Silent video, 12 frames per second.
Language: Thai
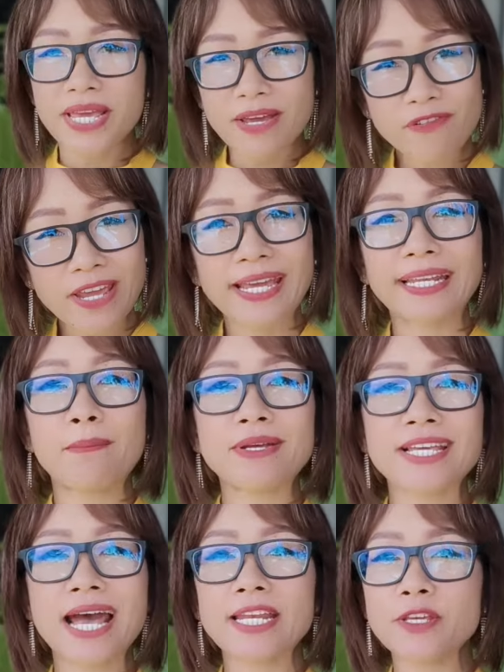ปุ๋ย FK ธร
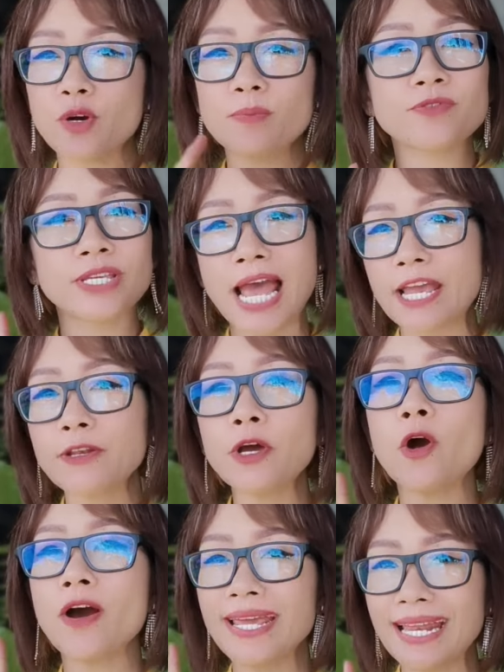รมชาตินิยมใช้
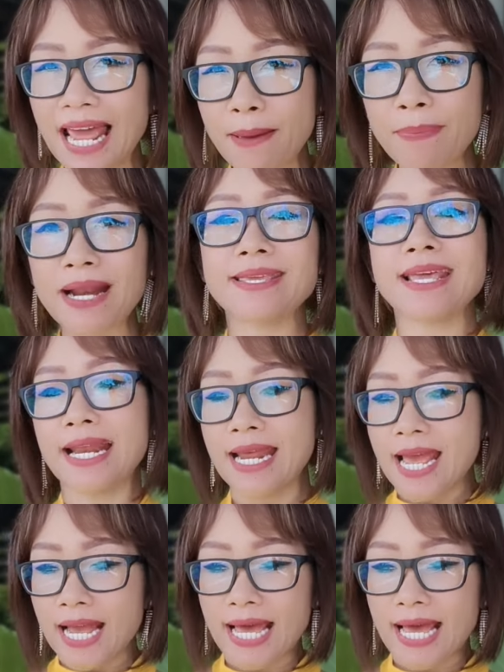น้อยและประหยัด